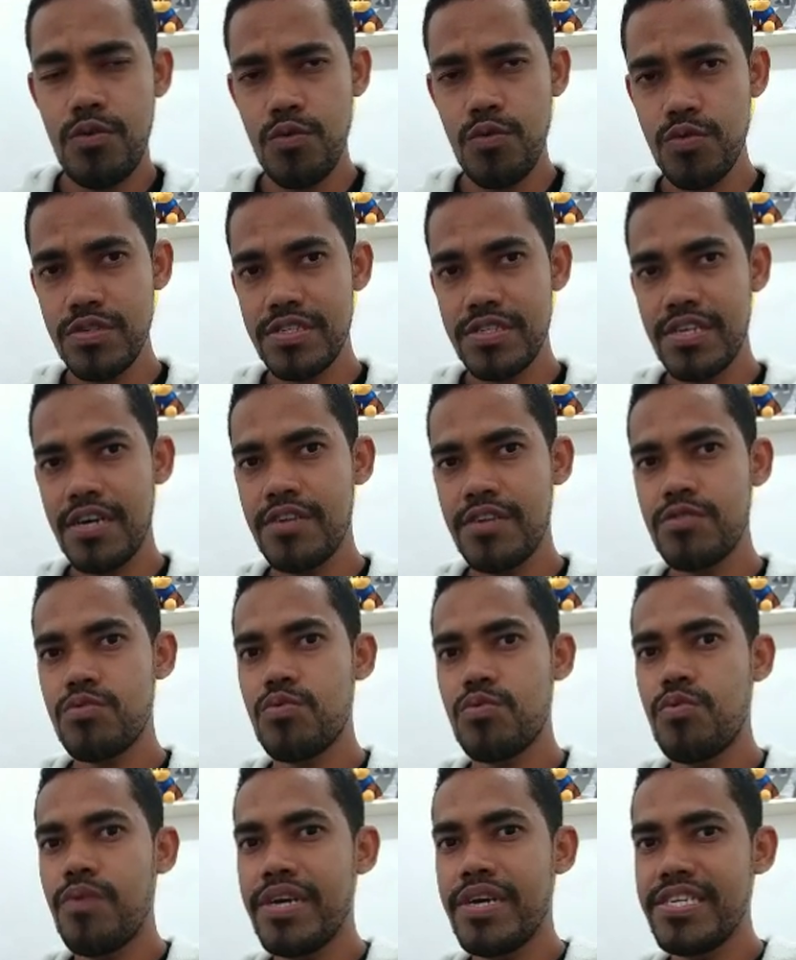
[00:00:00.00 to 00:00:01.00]

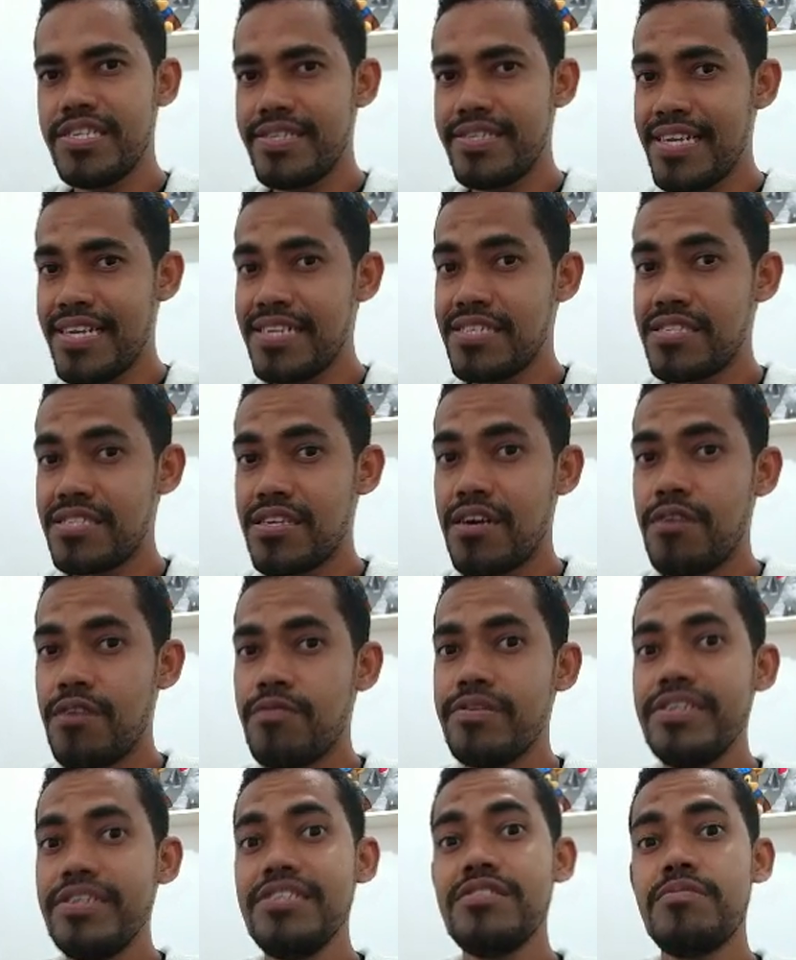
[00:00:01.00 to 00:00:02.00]
usando uma
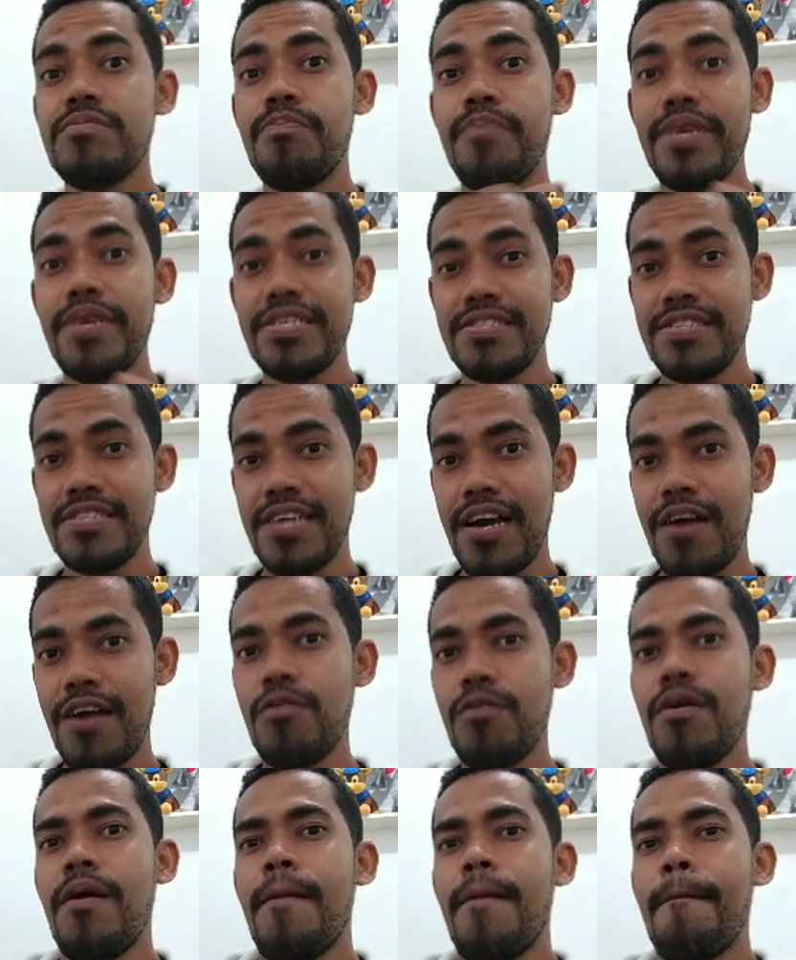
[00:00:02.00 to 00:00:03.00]
extensão
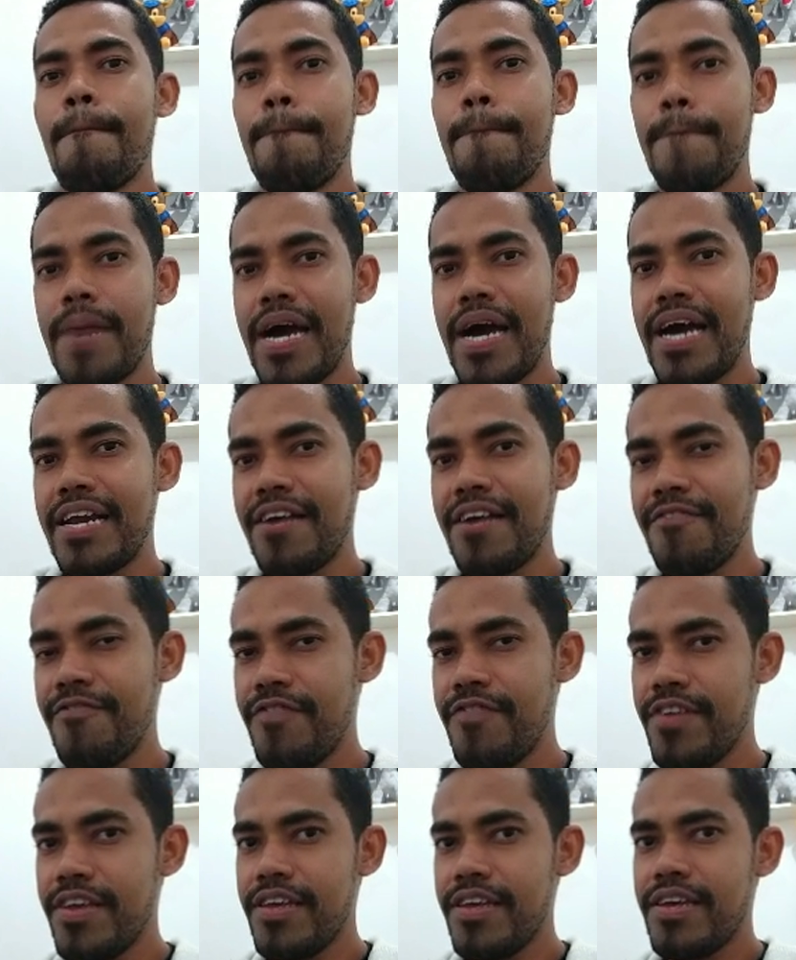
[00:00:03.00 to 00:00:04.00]
especial para
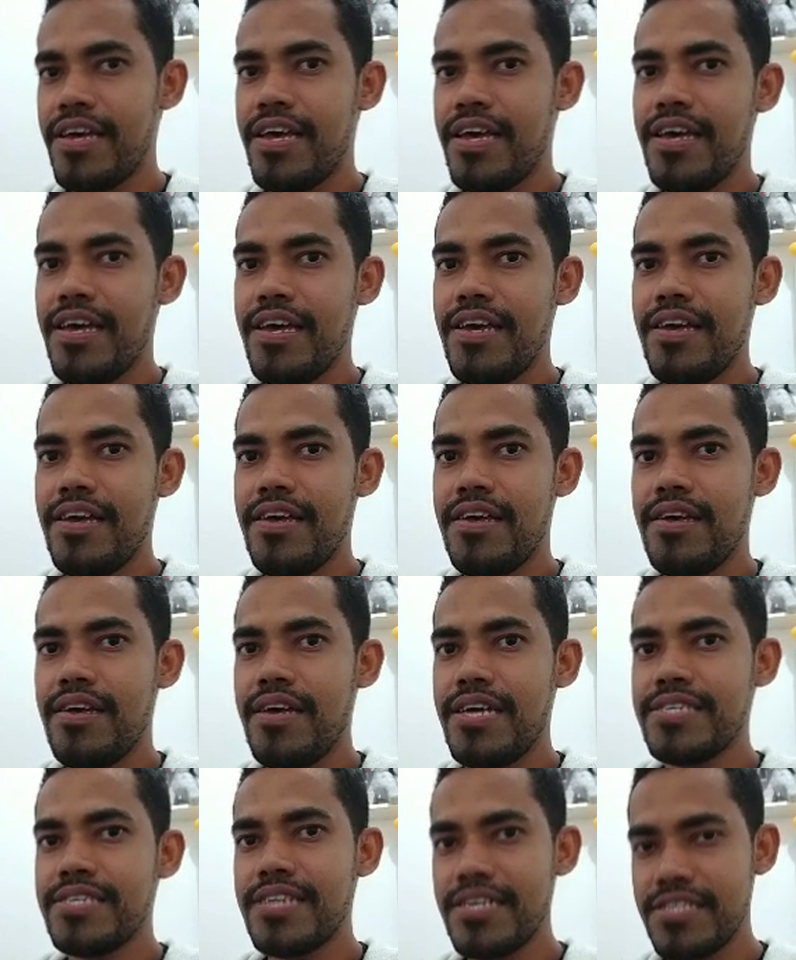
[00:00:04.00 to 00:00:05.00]
ver
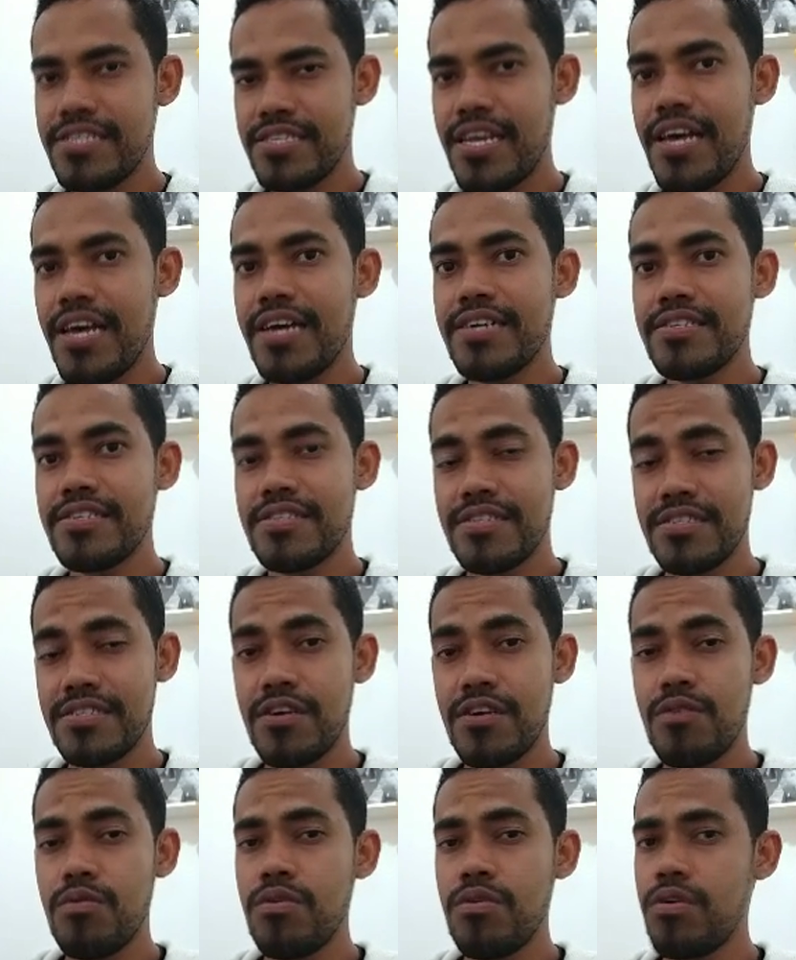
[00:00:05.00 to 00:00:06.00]
é, essas tags que
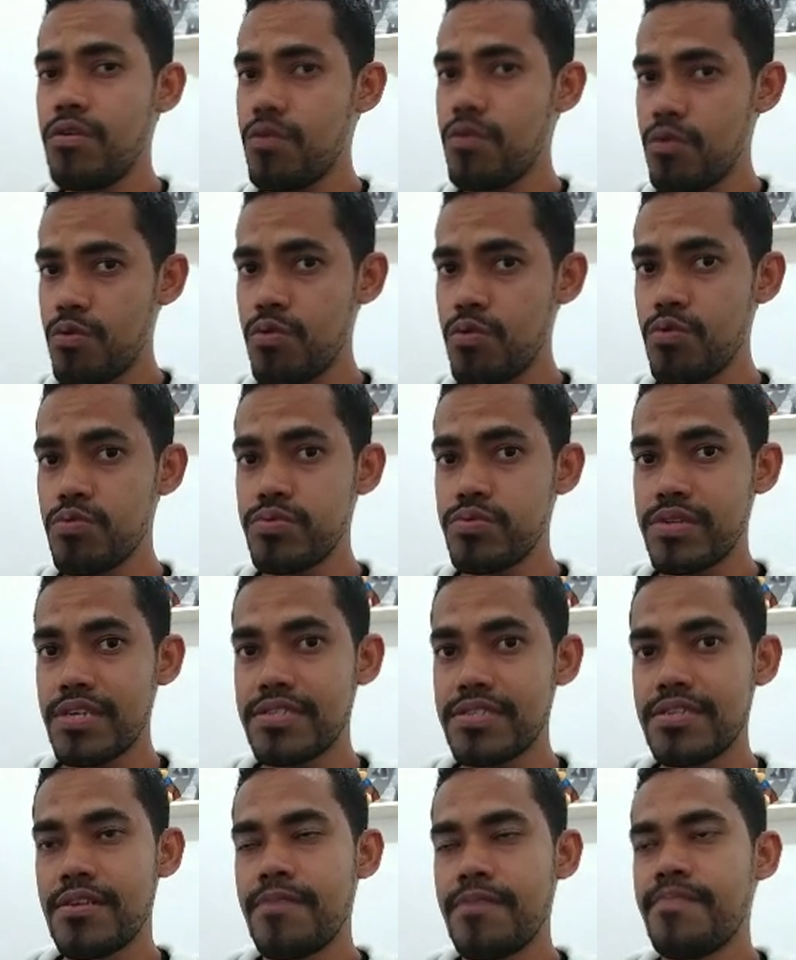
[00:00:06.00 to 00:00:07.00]
são
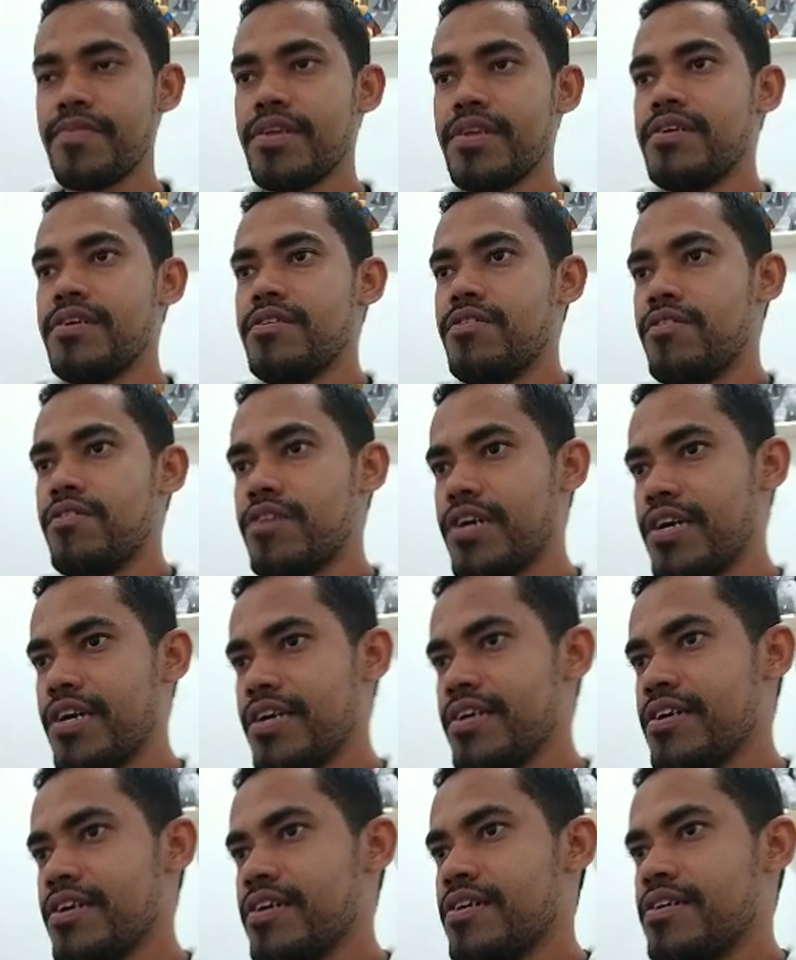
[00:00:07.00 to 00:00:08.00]
ocultas,
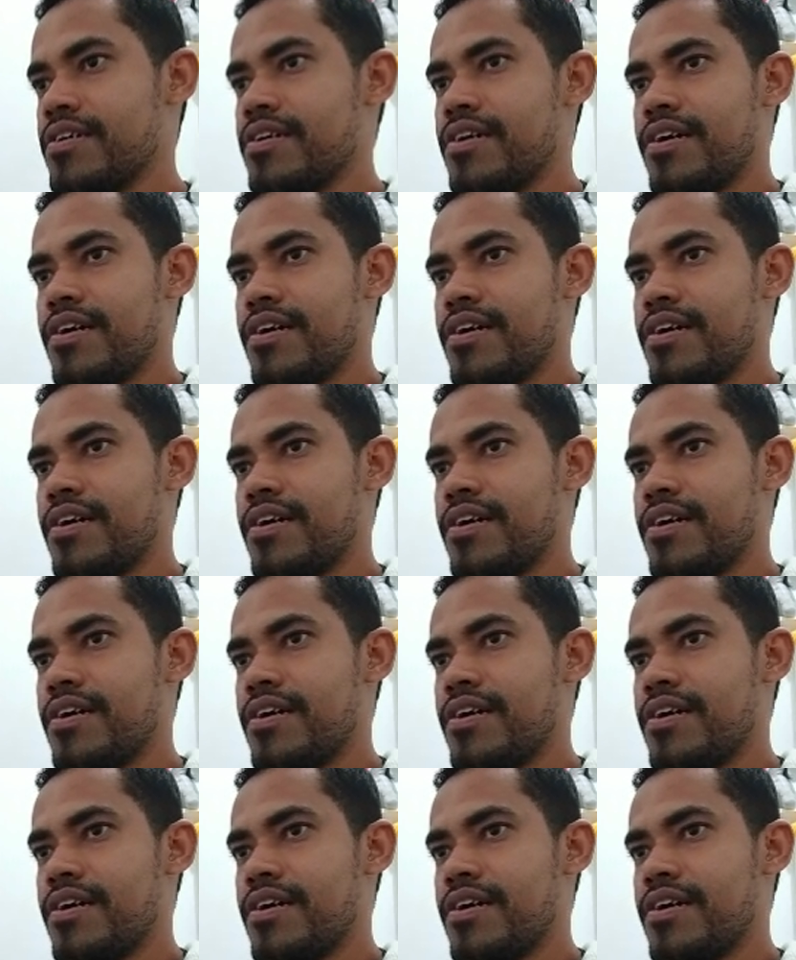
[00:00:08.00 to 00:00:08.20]
ok?